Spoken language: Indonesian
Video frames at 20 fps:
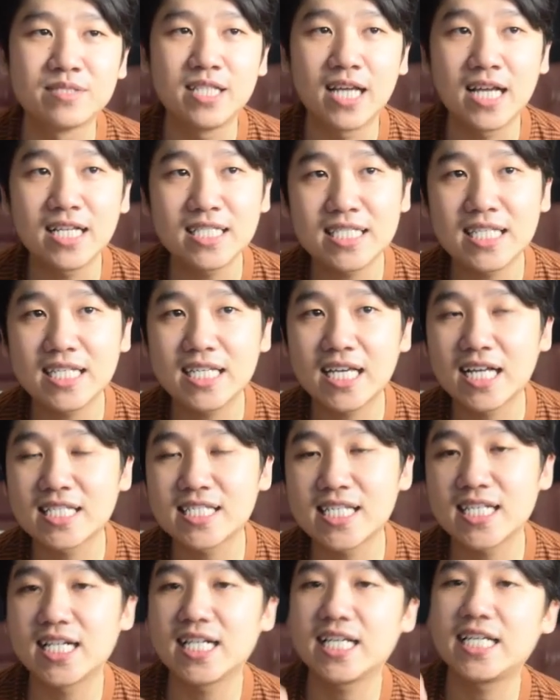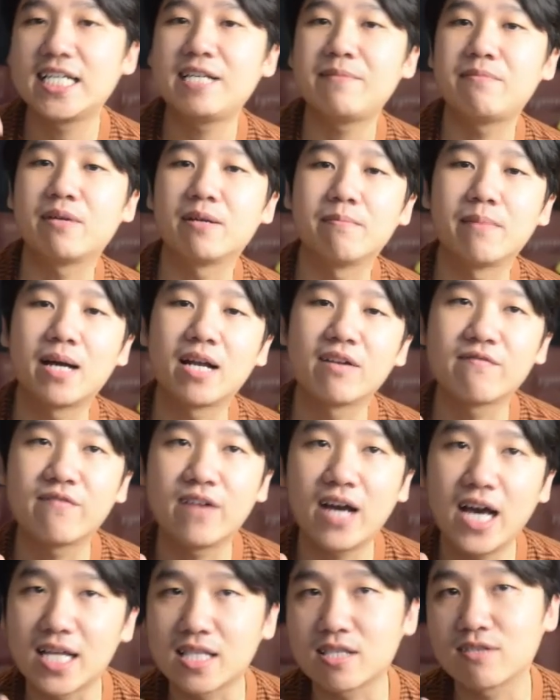Dan jika channel ini
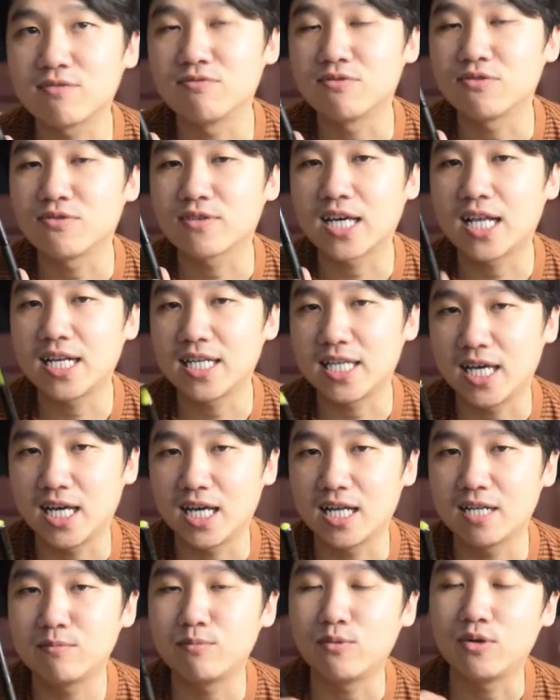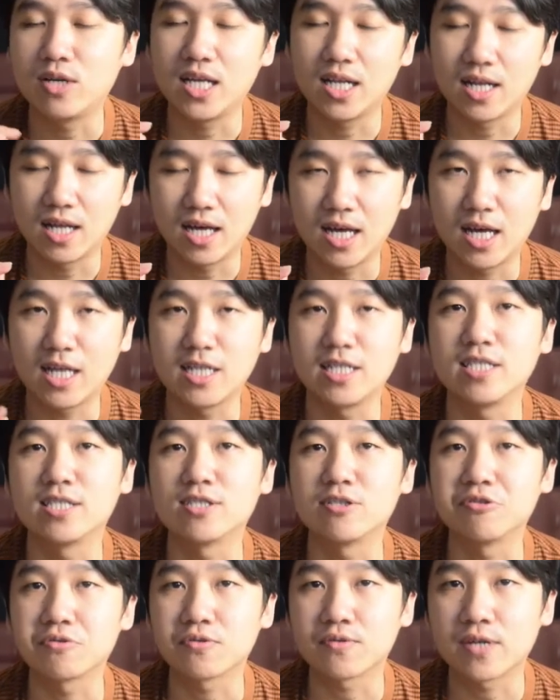bermanfaat untuk kalian, bolehlah di
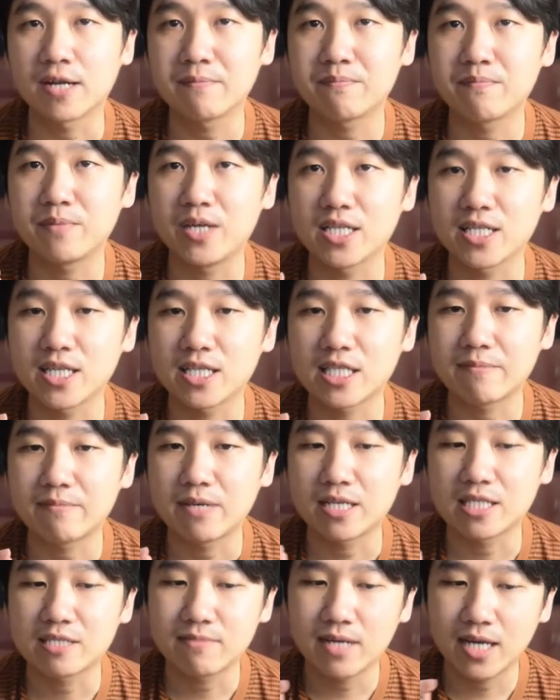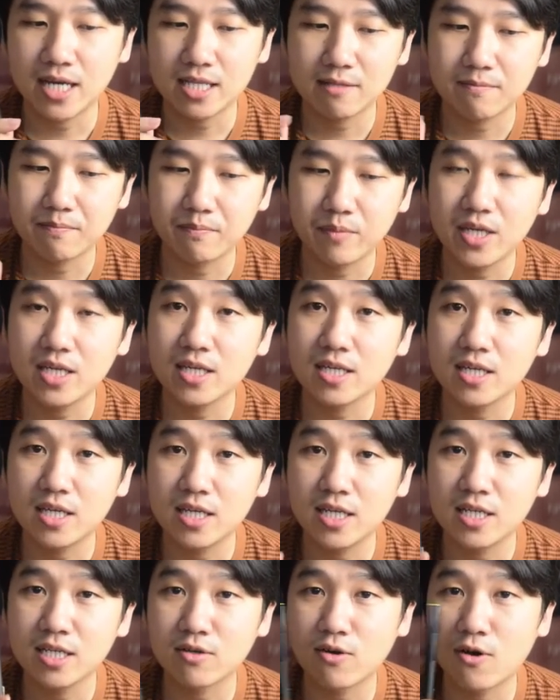subscribe biar saya tambah semangat
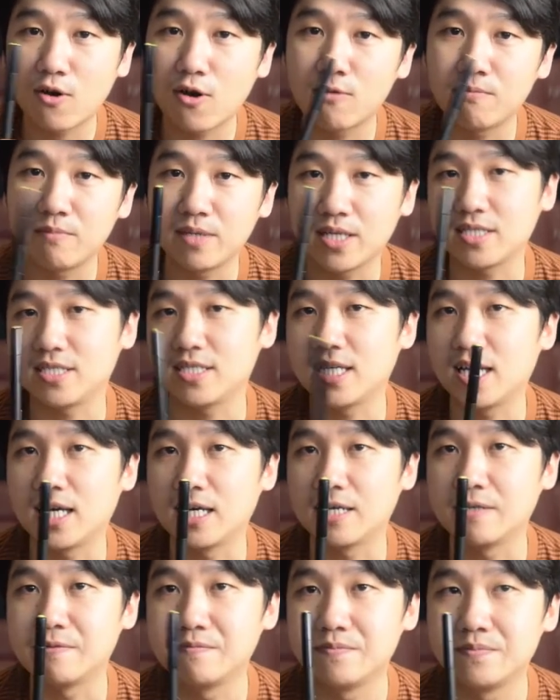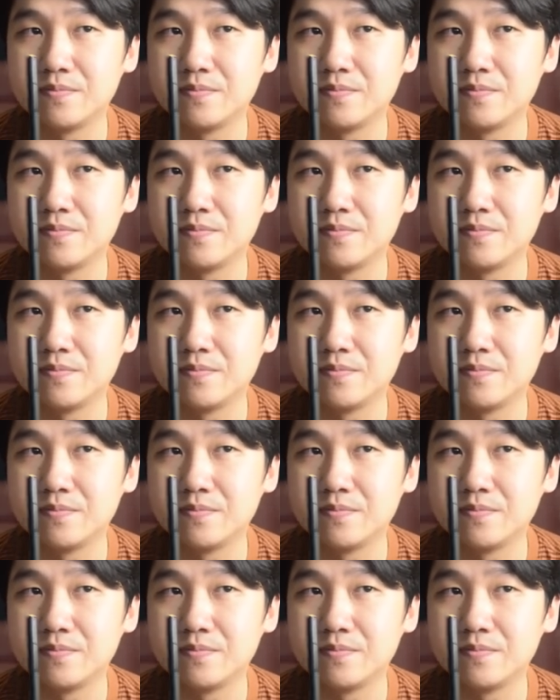bikin komiknya.